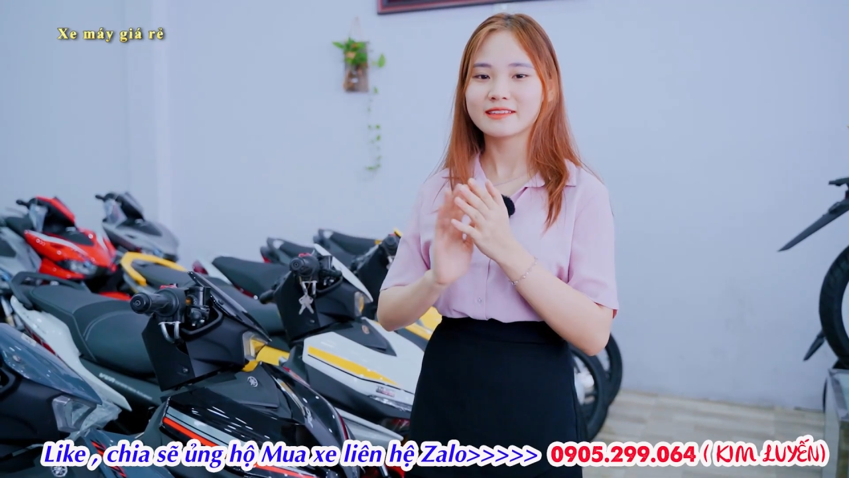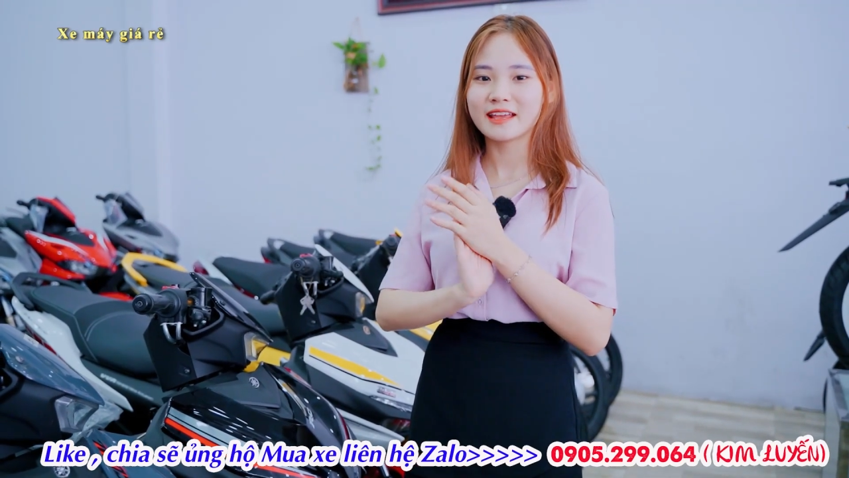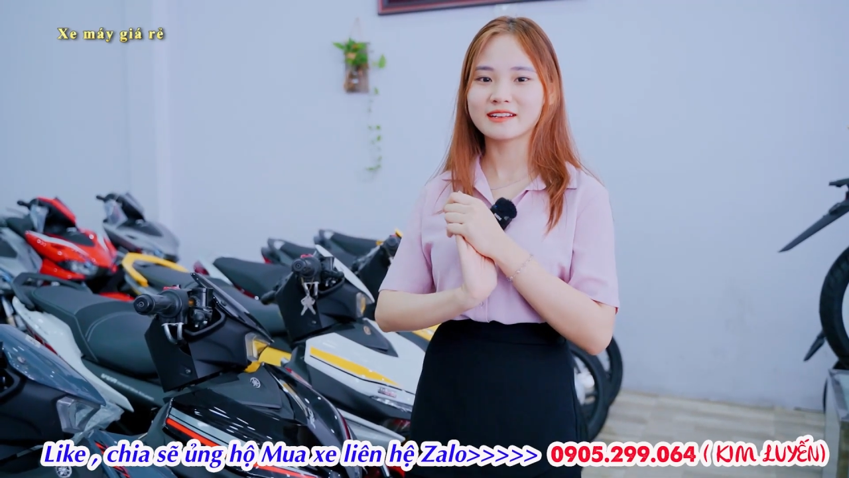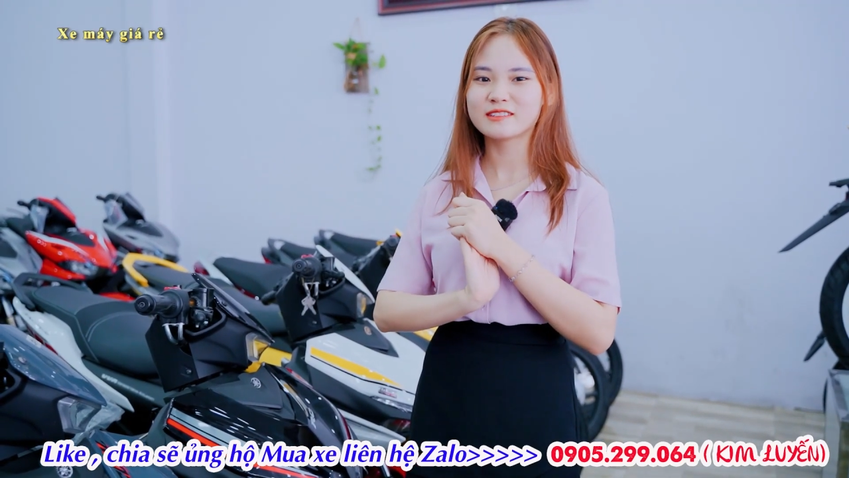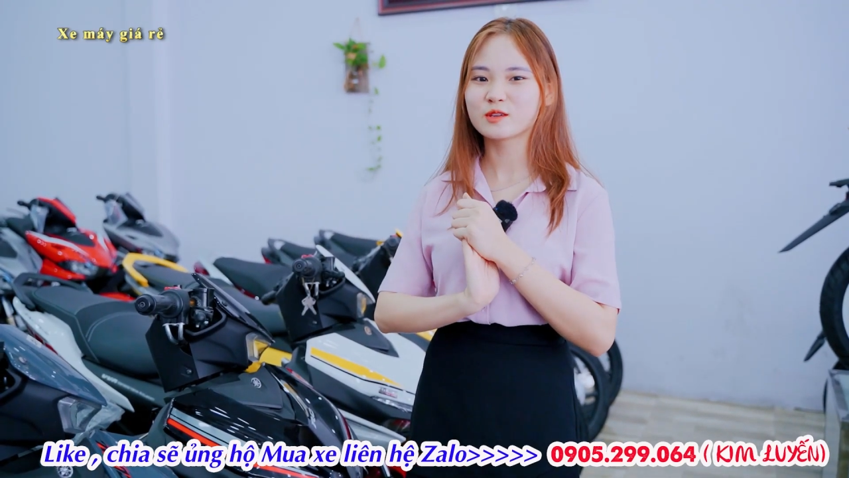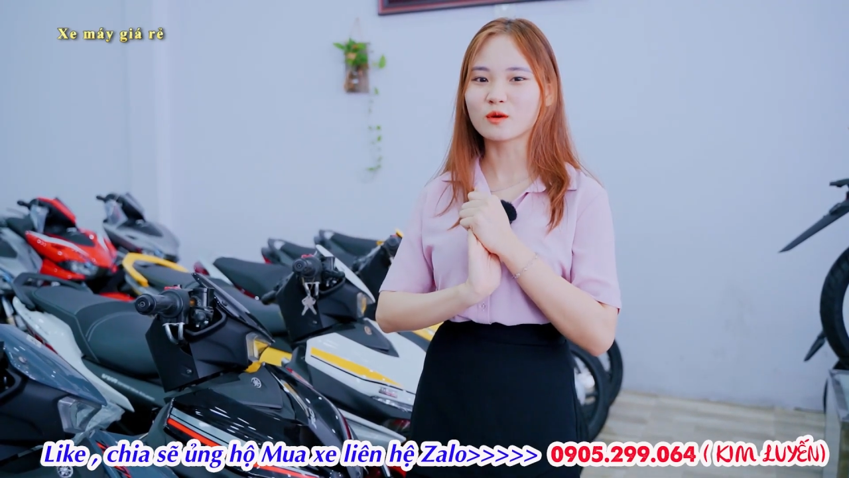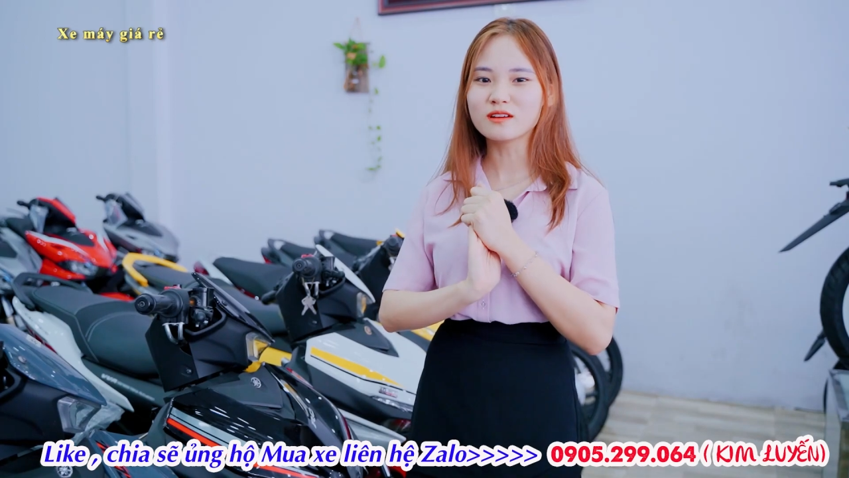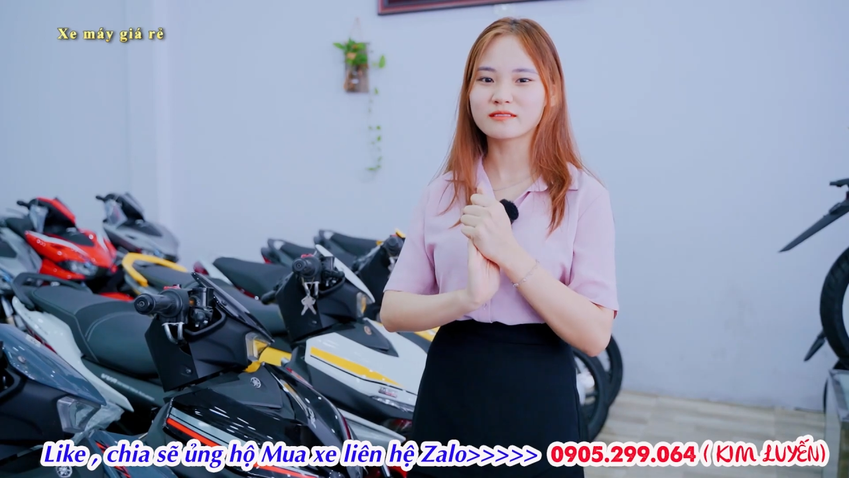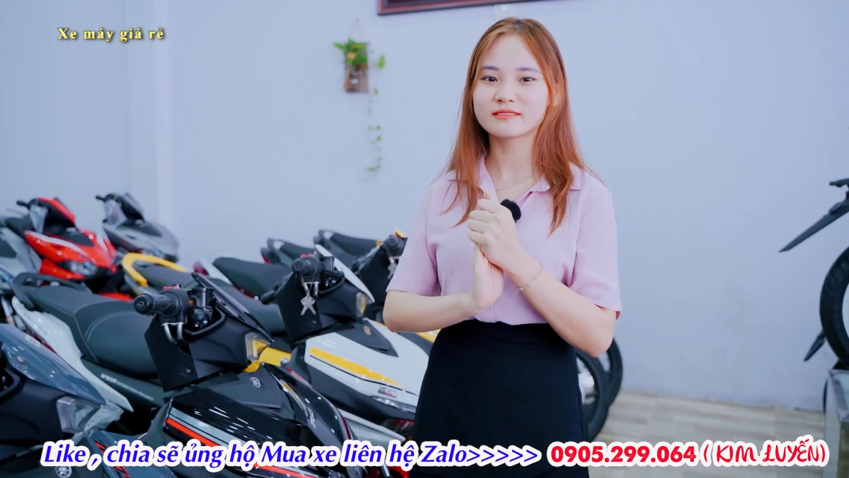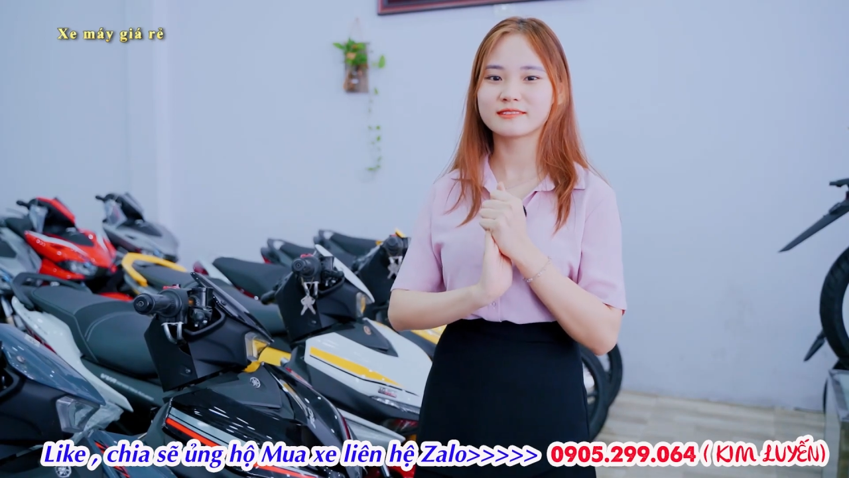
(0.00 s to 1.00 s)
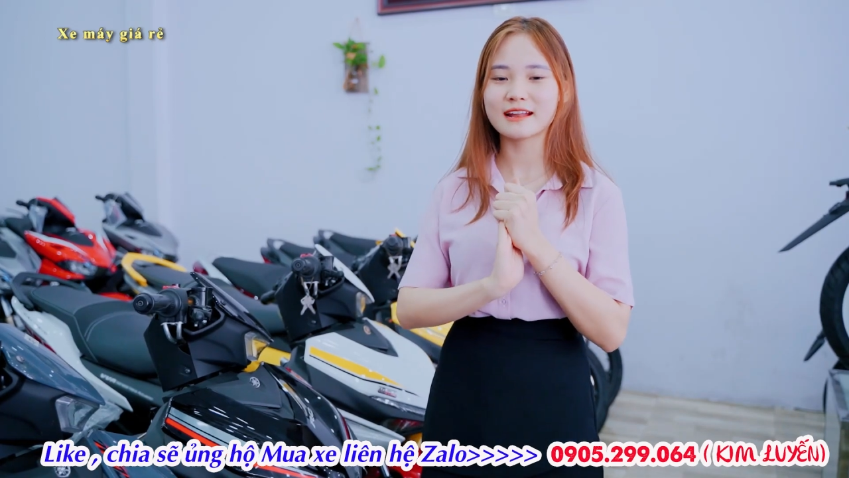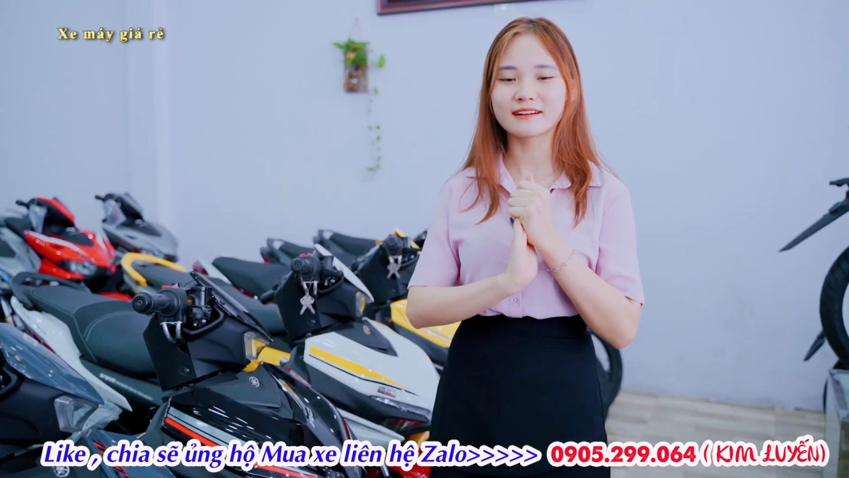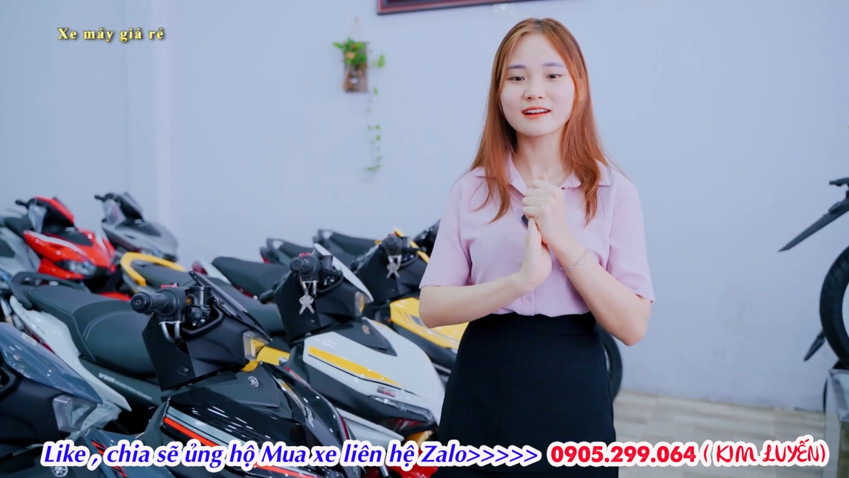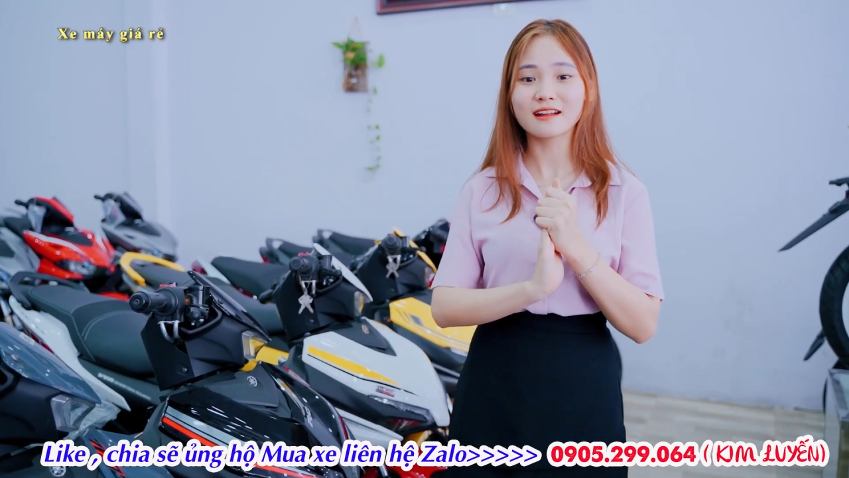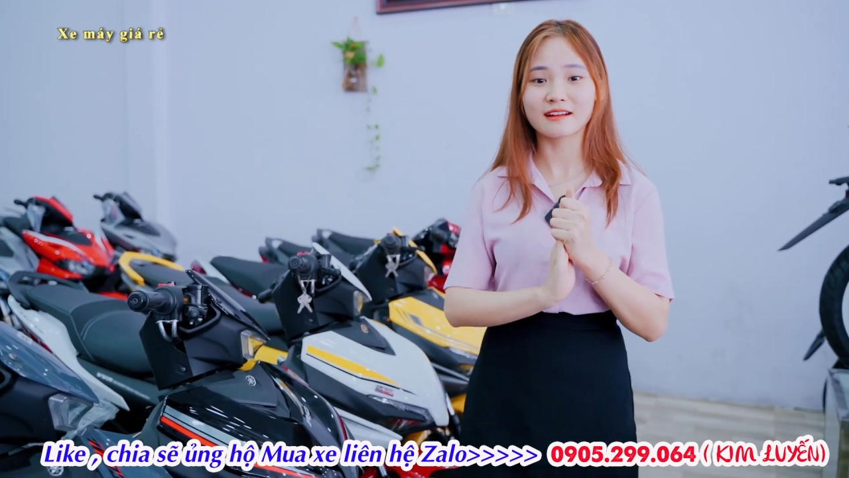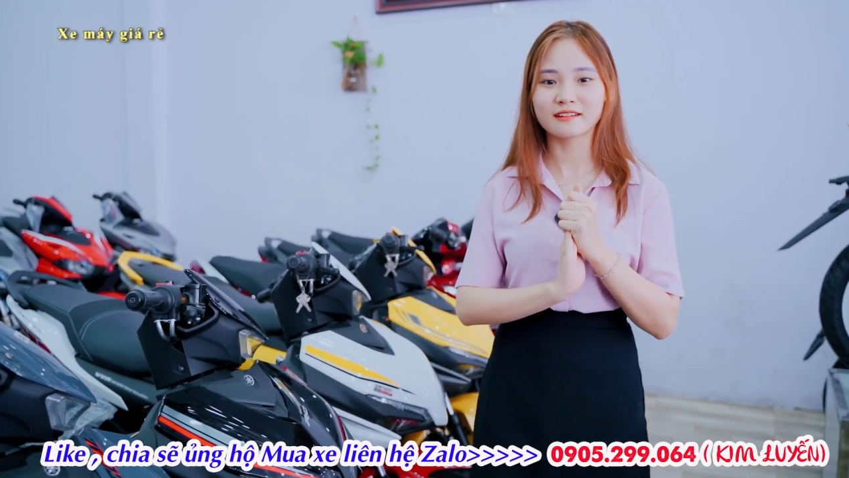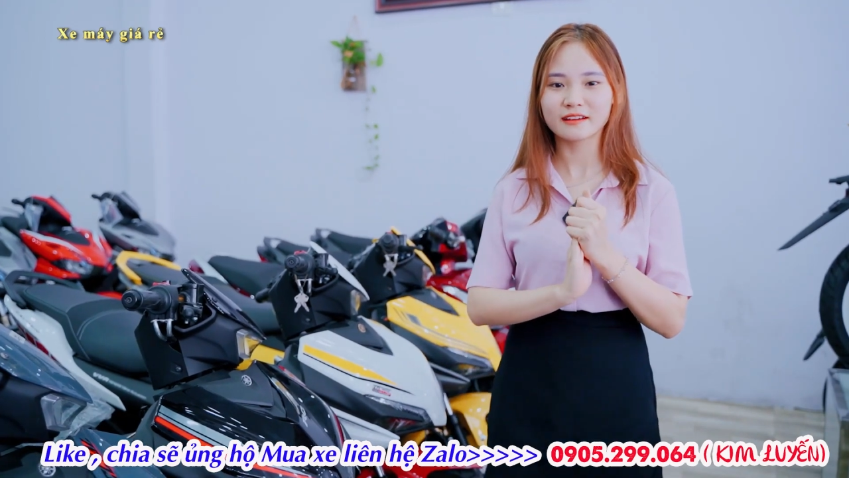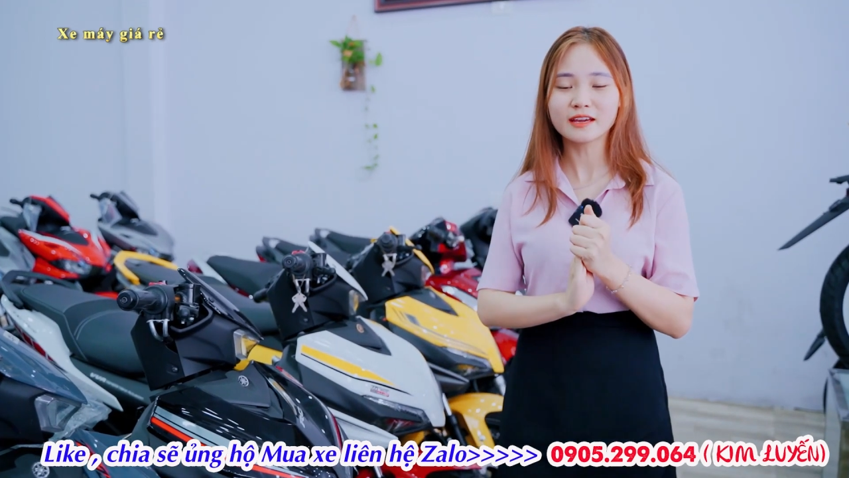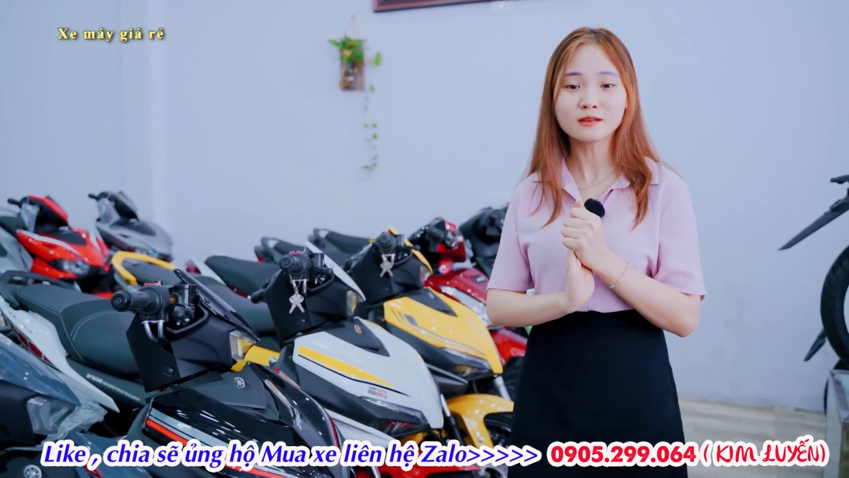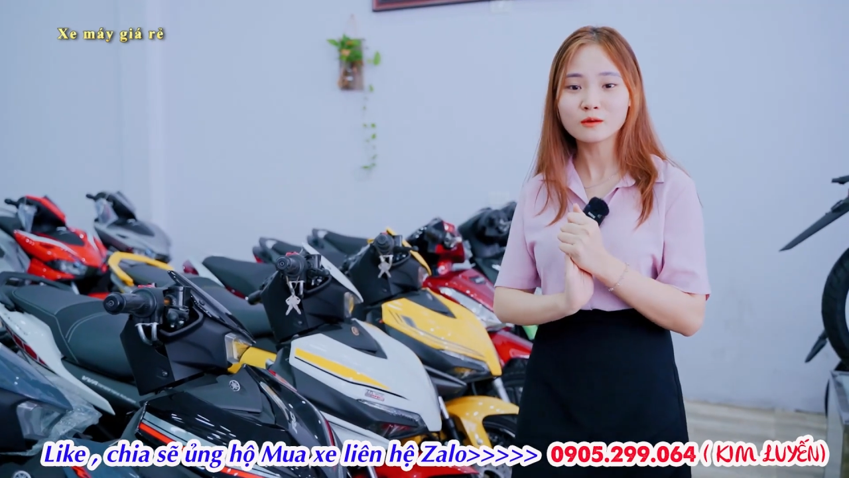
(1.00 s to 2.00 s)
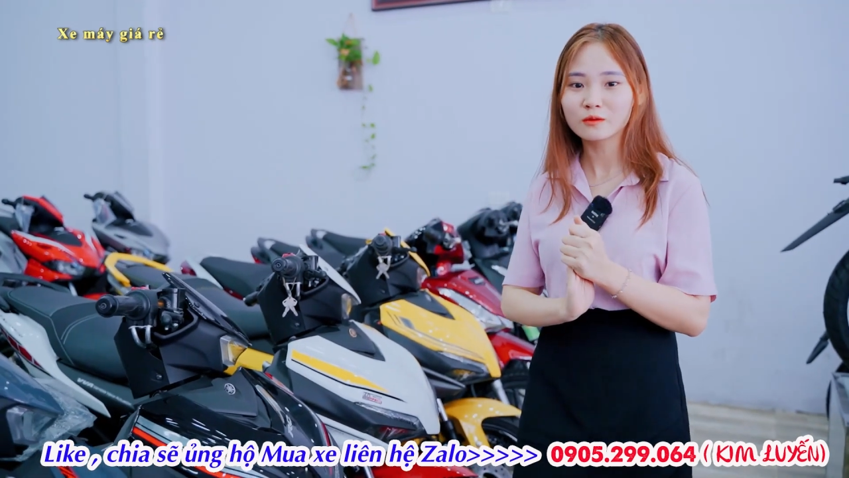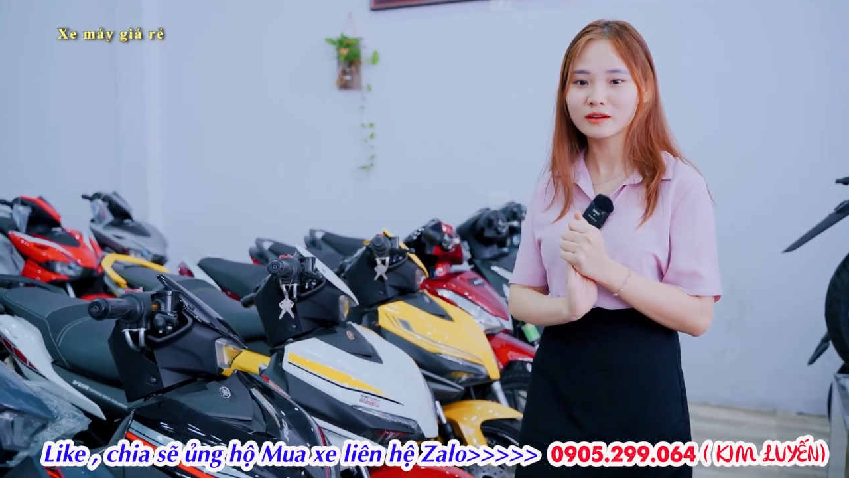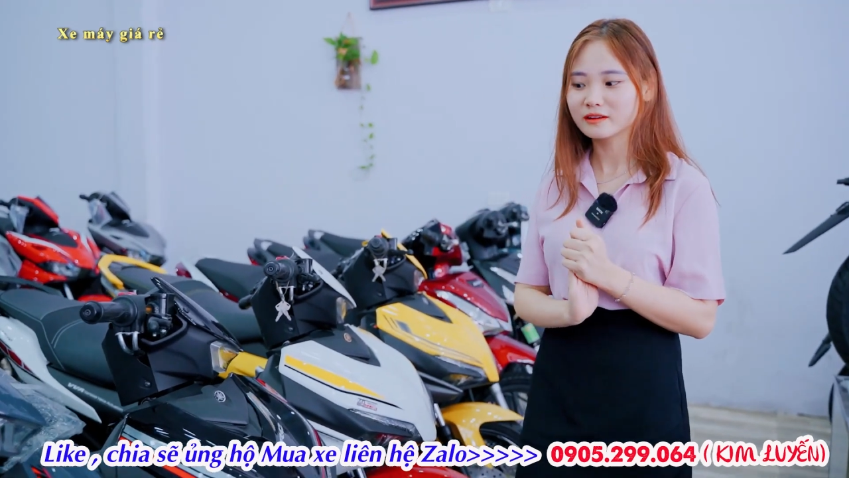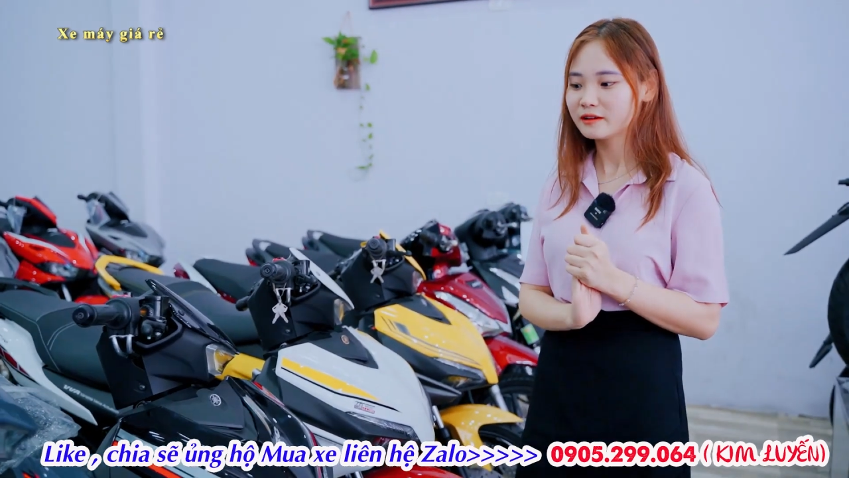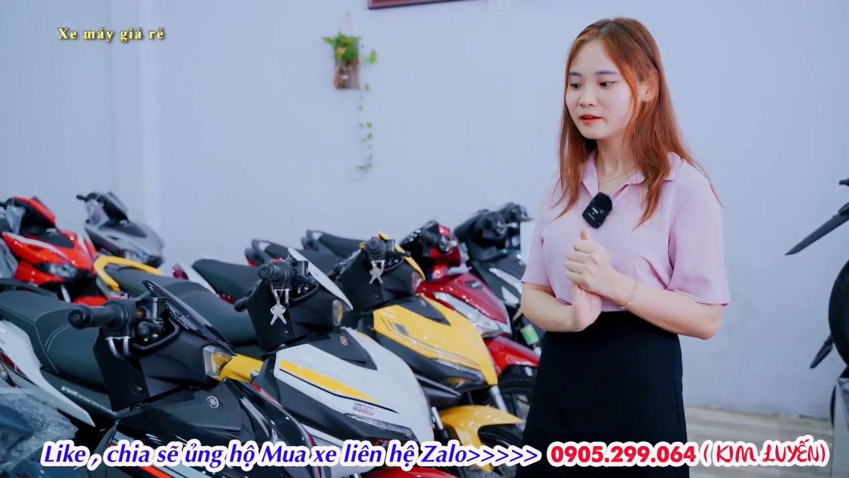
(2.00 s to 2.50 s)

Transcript: nhanh số lượng đang rất là ít luôn á